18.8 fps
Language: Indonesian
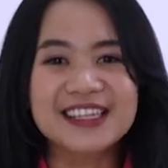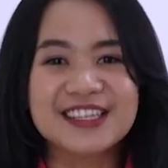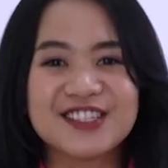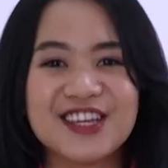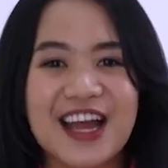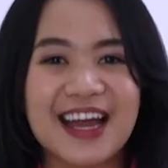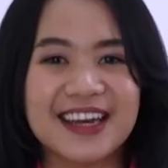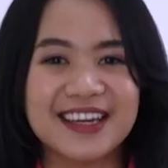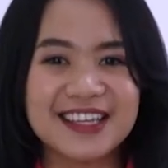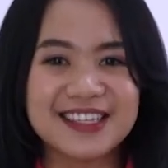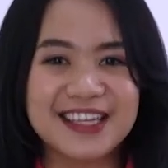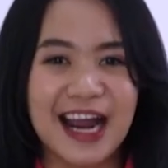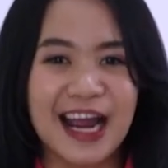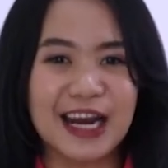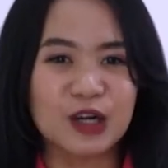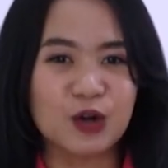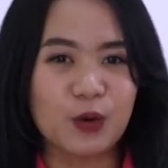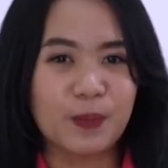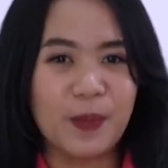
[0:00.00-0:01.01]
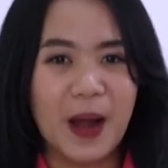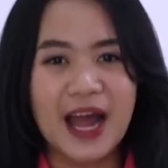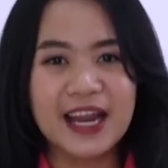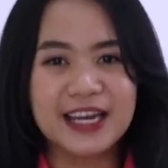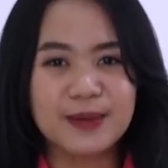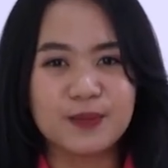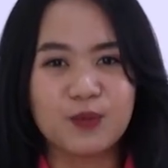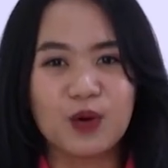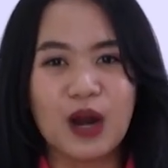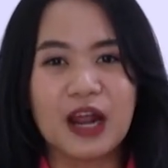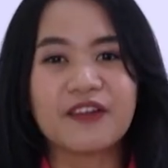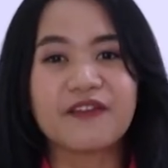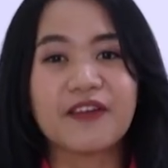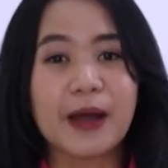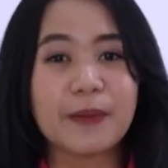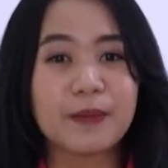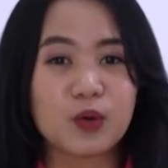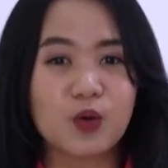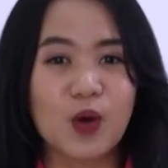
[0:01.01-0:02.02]
Jadi jangan lupa di bulan
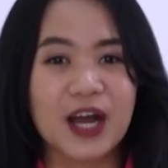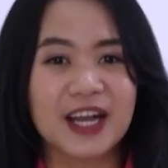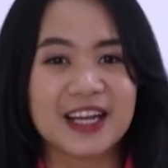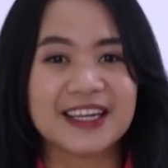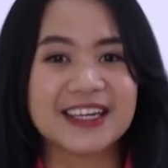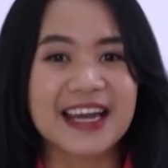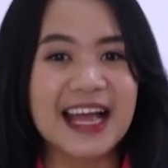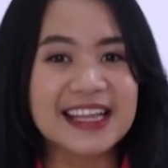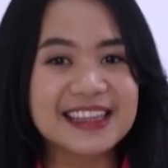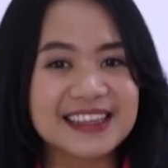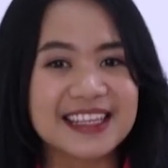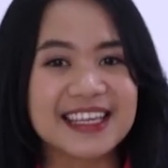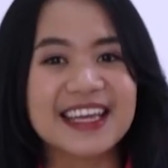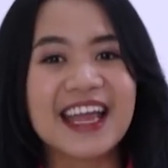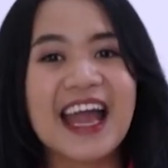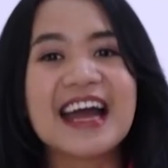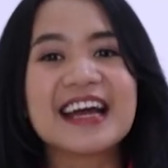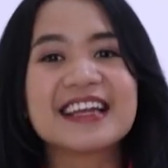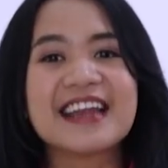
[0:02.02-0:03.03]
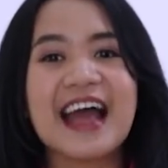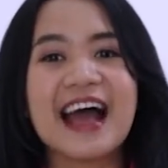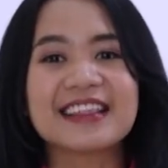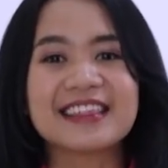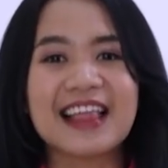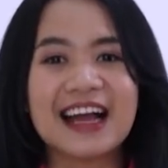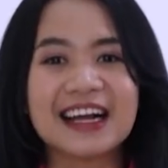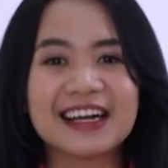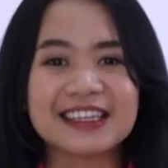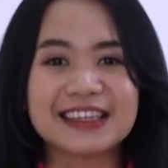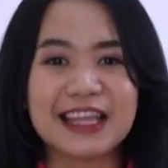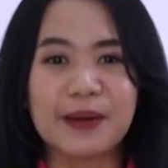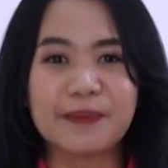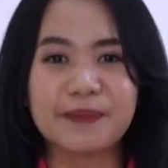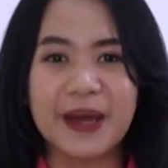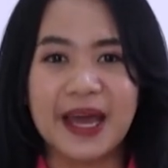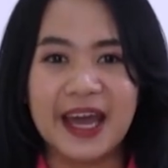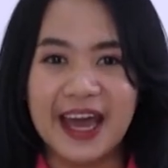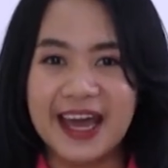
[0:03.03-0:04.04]
Februari nanti datang ke
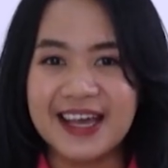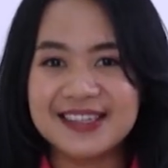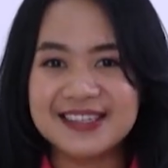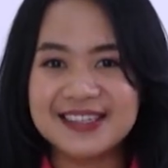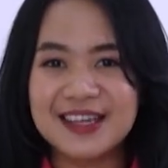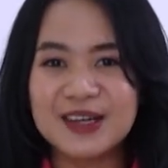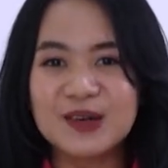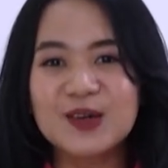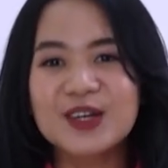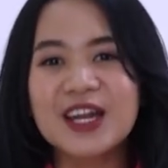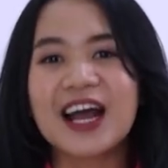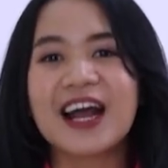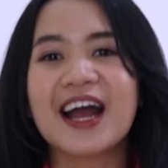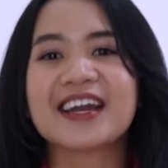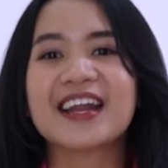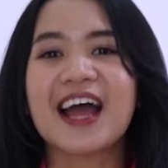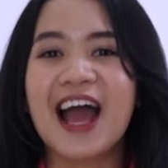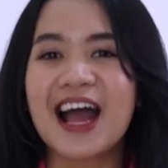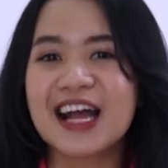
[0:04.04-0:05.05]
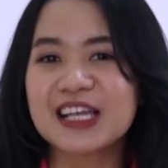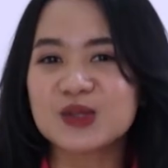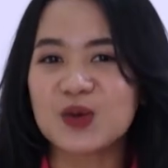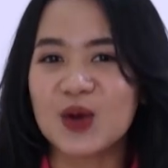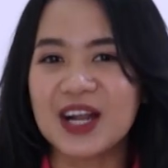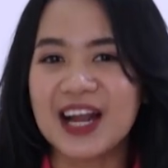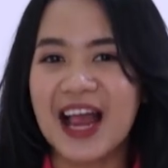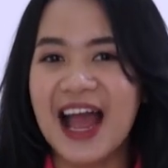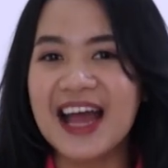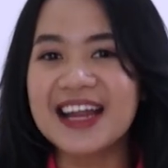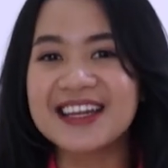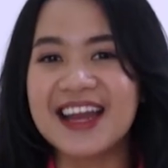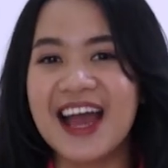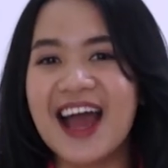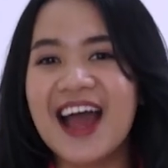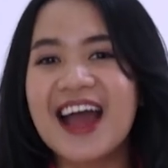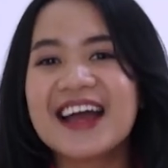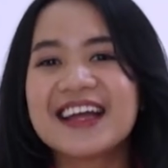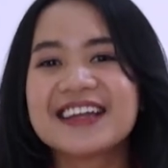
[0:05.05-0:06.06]
TPS, gunakan hak suara
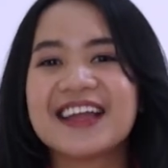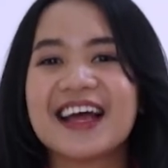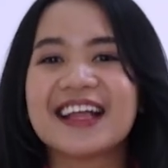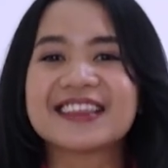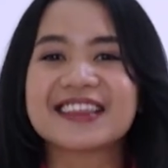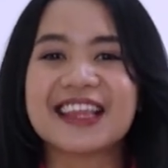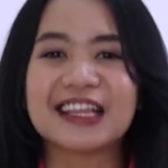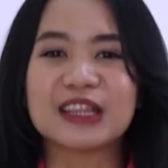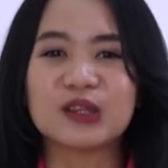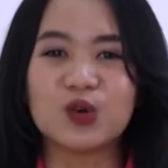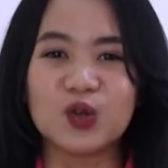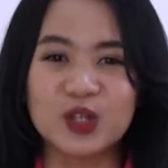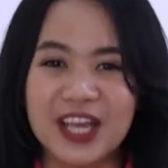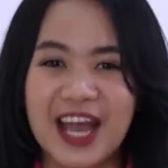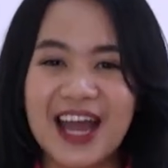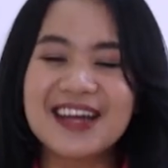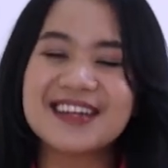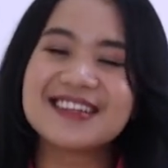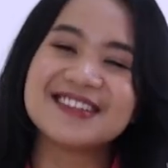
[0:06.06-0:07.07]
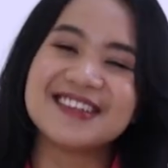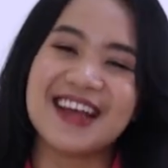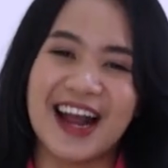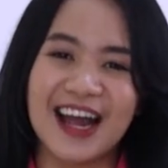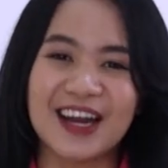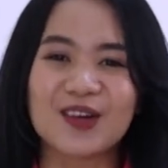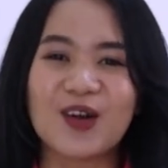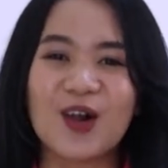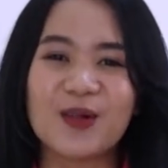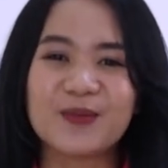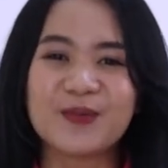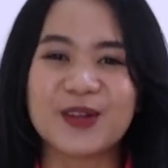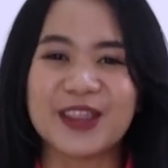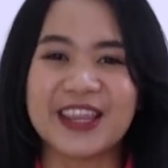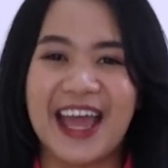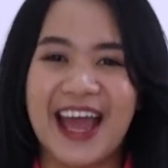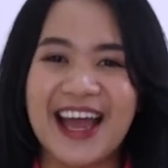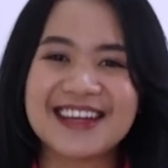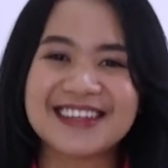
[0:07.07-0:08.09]
Anda dan tentunya jangan
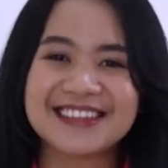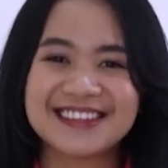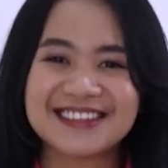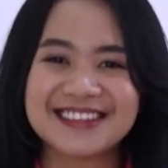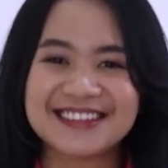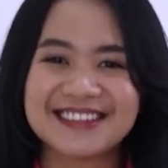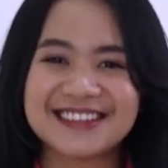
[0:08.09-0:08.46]
golput ya.